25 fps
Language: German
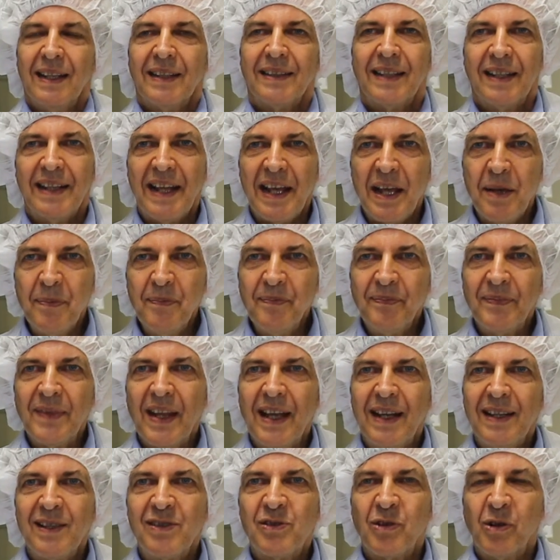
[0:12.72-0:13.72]

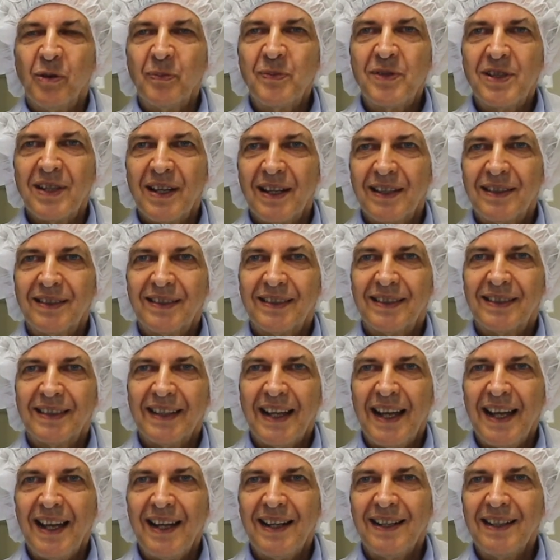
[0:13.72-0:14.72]
Daneben ist
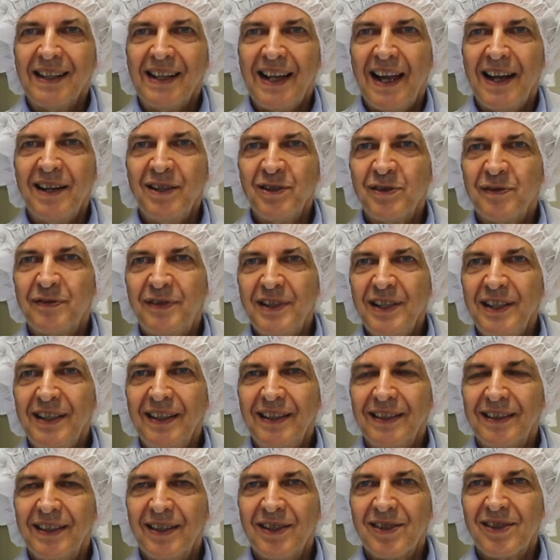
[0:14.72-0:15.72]
OPSAT ein kleines
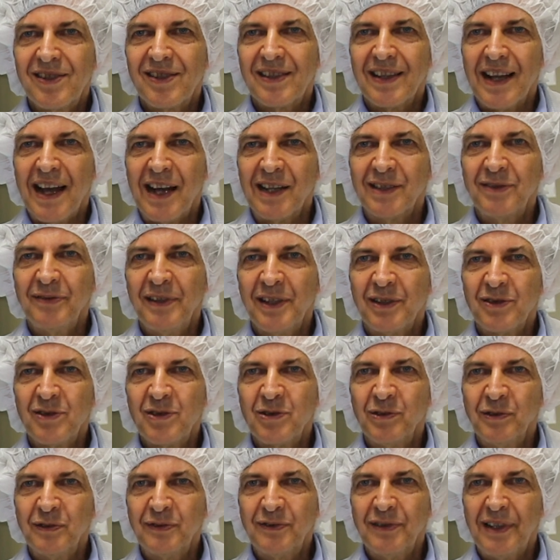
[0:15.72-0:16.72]
fliegendes Hardware- und
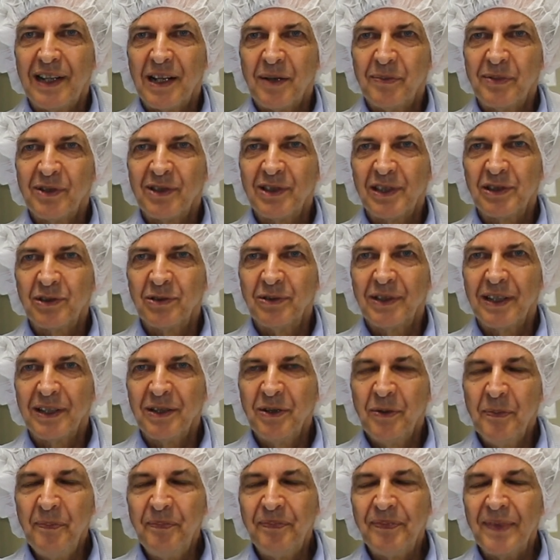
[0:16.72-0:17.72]

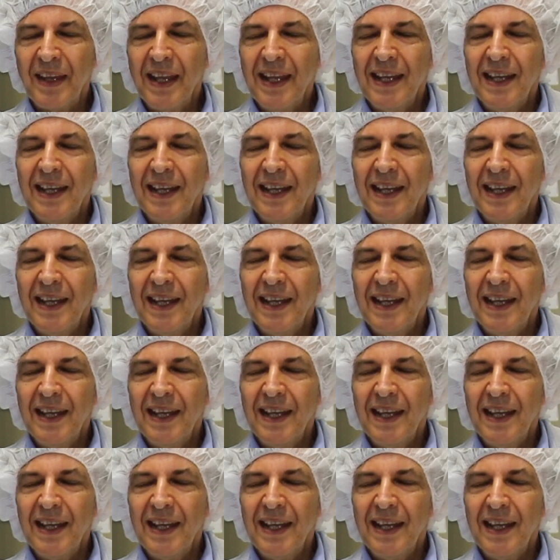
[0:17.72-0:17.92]
Softwarelaboratorium.